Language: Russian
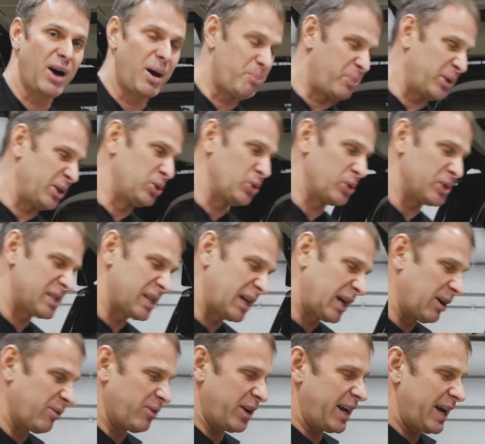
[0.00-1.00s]
вам придется
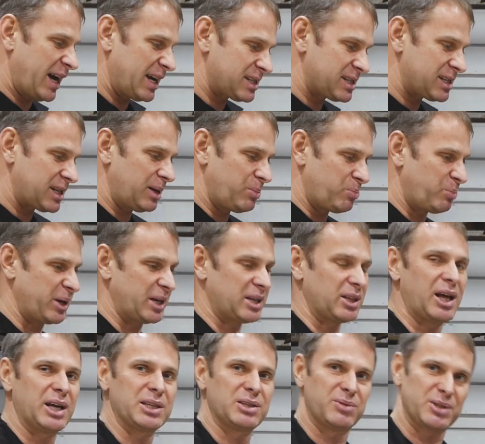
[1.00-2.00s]
ковыряться,
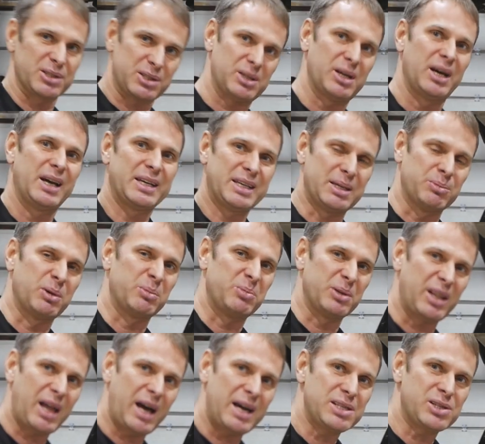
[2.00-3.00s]
прикладывать к
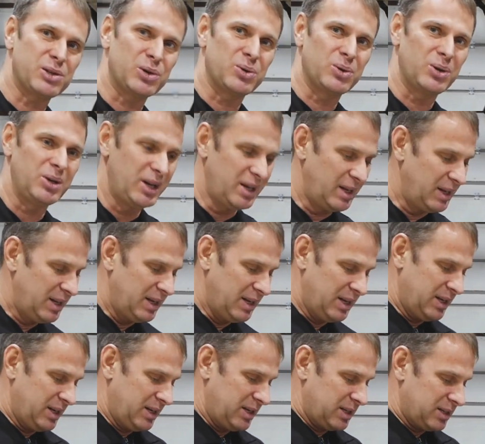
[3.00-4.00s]
иммобилайзеру.
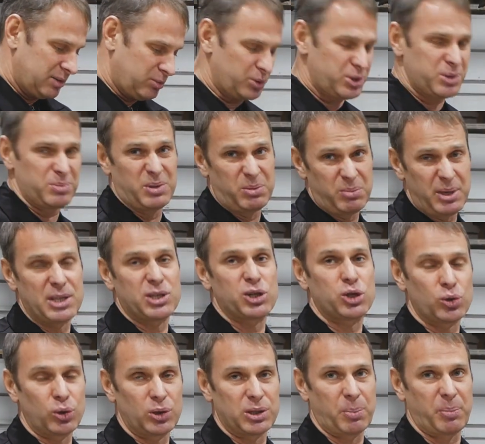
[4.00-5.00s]
В общем, иметь
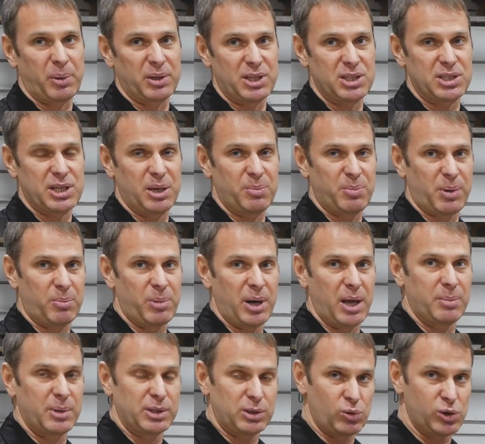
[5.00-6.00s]
еще дополнительные
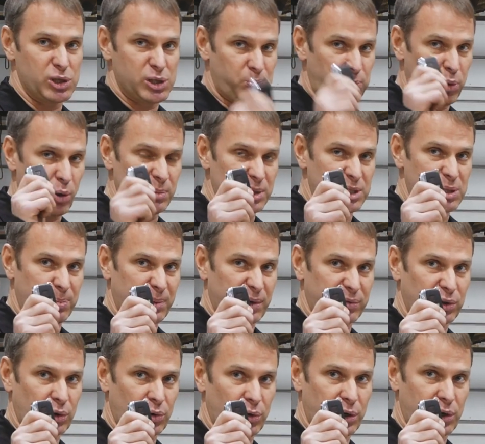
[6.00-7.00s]
проблемы. То есть помните про
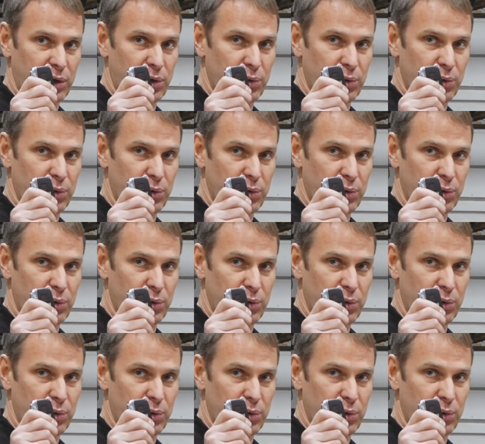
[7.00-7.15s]
второй